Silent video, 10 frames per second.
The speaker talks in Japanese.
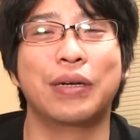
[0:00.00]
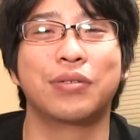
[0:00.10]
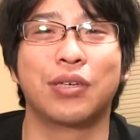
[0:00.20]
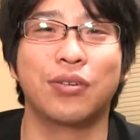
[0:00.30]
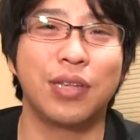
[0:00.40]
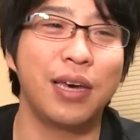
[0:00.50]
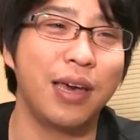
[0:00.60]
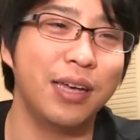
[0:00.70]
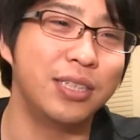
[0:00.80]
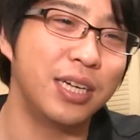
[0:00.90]
るんですけどね
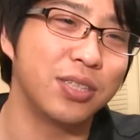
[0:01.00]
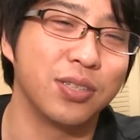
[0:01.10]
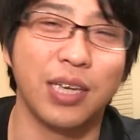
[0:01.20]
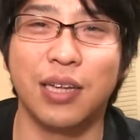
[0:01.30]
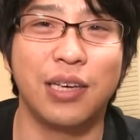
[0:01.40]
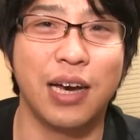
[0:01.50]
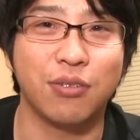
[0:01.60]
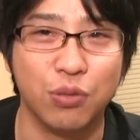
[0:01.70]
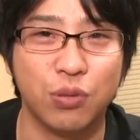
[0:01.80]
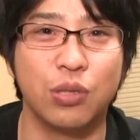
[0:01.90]

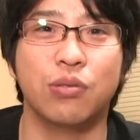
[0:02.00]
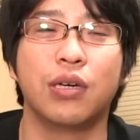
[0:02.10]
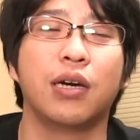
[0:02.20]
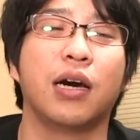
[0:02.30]
HS1200 っていうね